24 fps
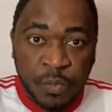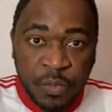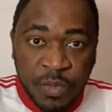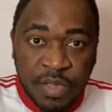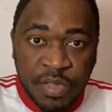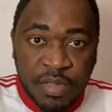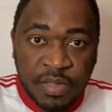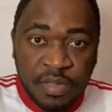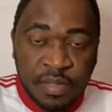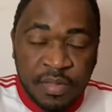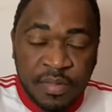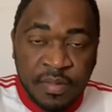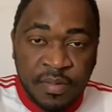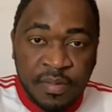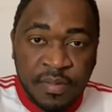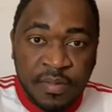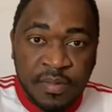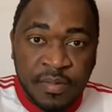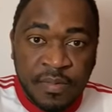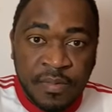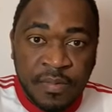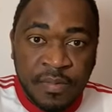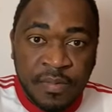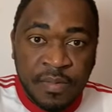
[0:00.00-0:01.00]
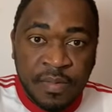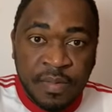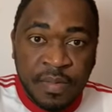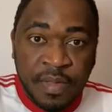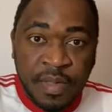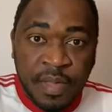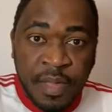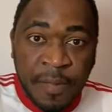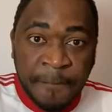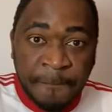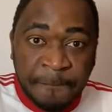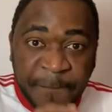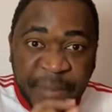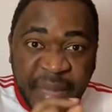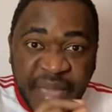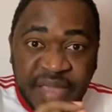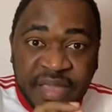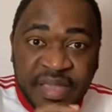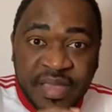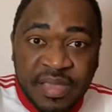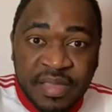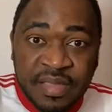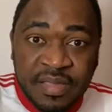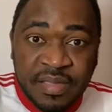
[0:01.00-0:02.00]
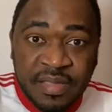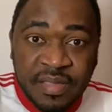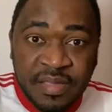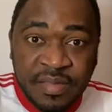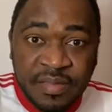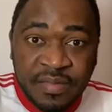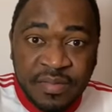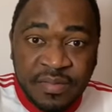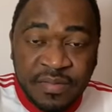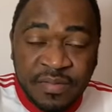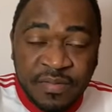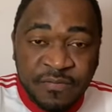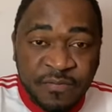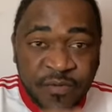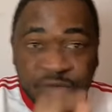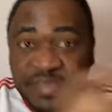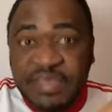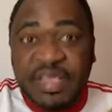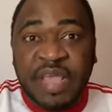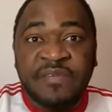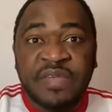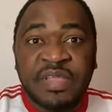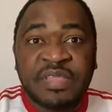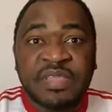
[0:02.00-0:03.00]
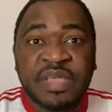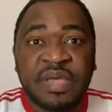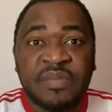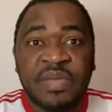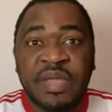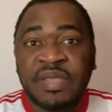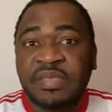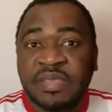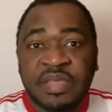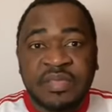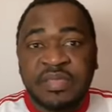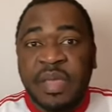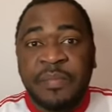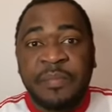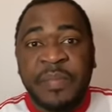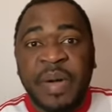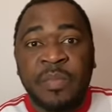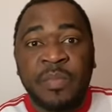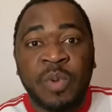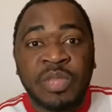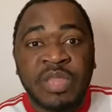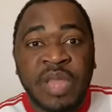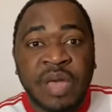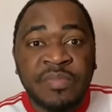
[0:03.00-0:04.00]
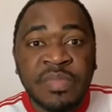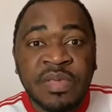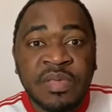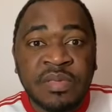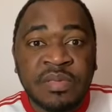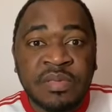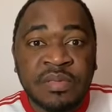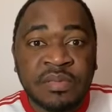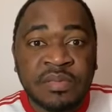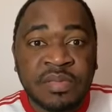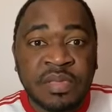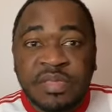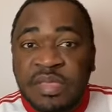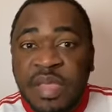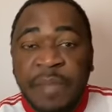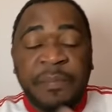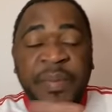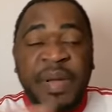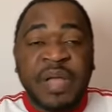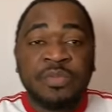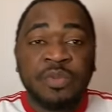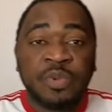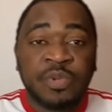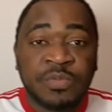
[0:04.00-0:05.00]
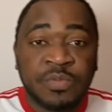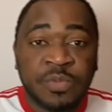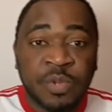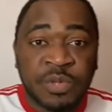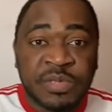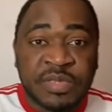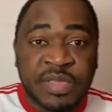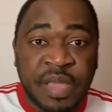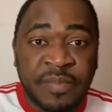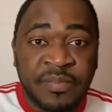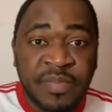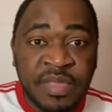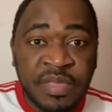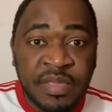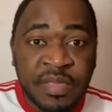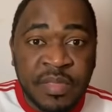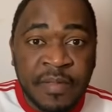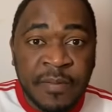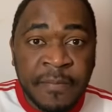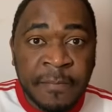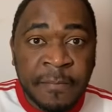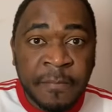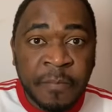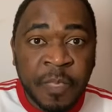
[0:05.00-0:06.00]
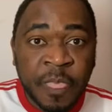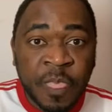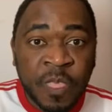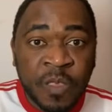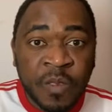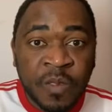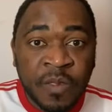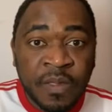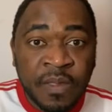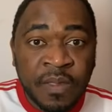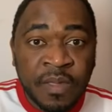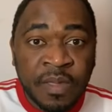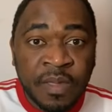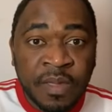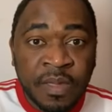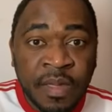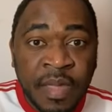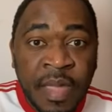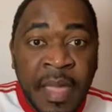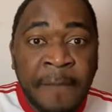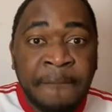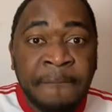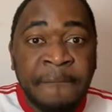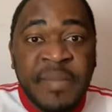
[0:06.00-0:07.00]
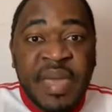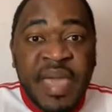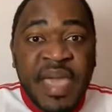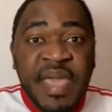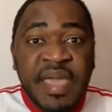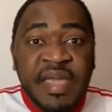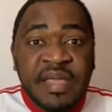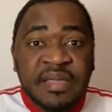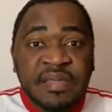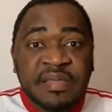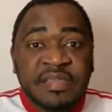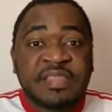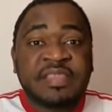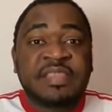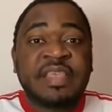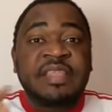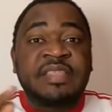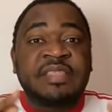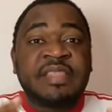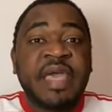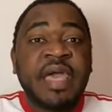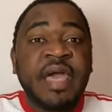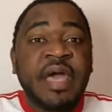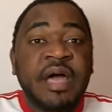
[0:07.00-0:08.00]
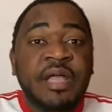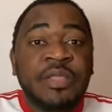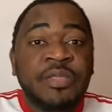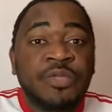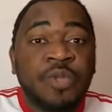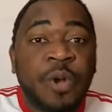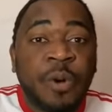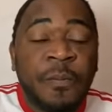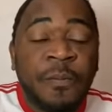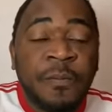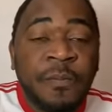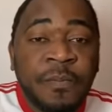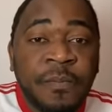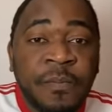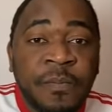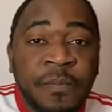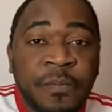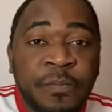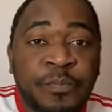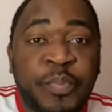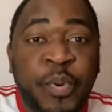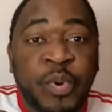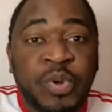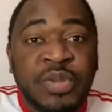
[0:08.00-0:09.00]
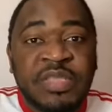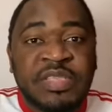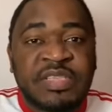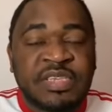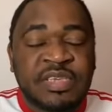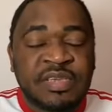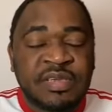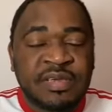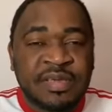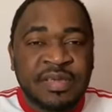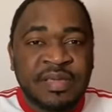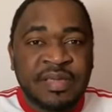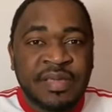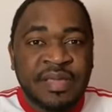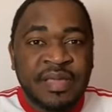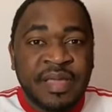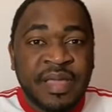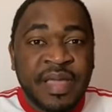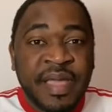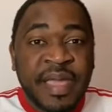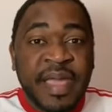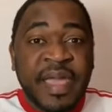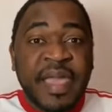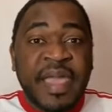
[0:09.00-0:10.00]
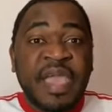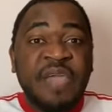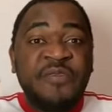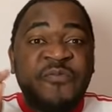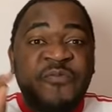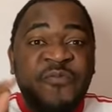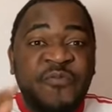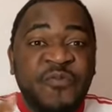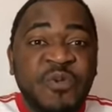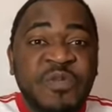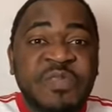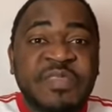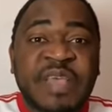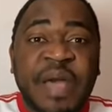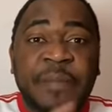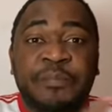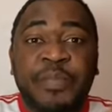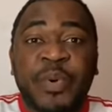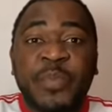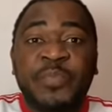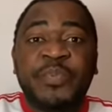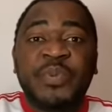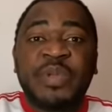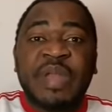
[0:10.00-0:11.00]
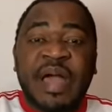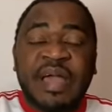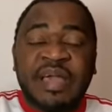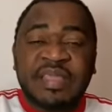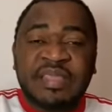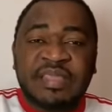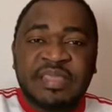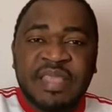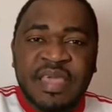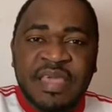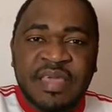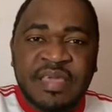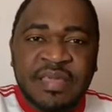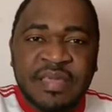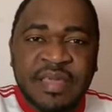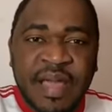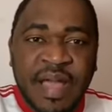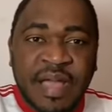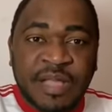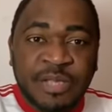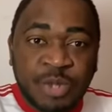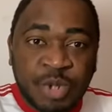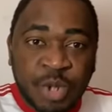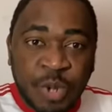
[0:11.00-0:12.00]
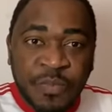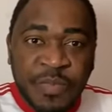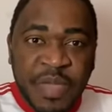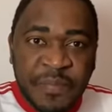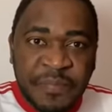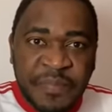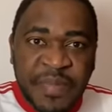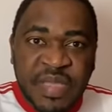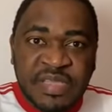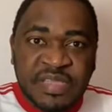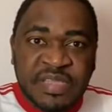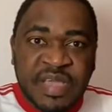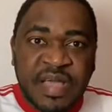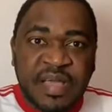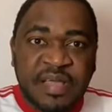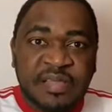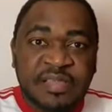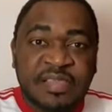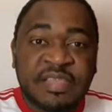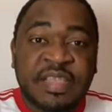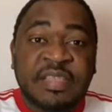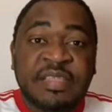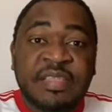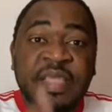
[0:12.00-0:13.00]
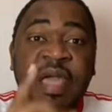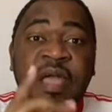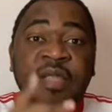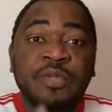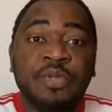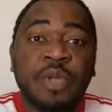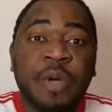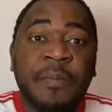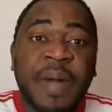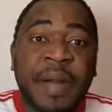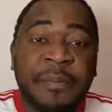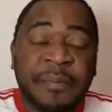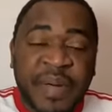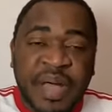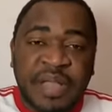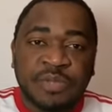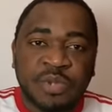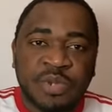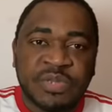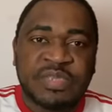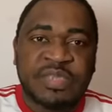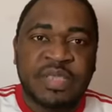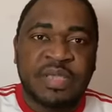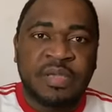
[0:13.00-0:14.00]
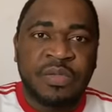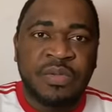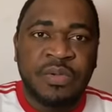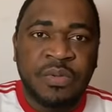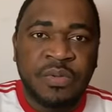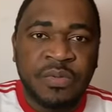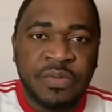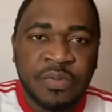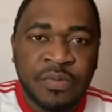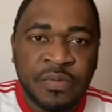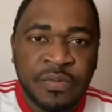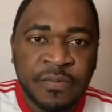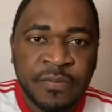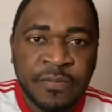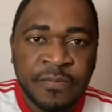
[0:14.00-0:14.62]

Oui. Peck, vous savez très bien, ce n'était pas mon ami, ce n'était pas notre ami. Mais c'était un homme politique. Et vu sa popularité en Djombe Penja, c'était un homme à prendre au sérieux.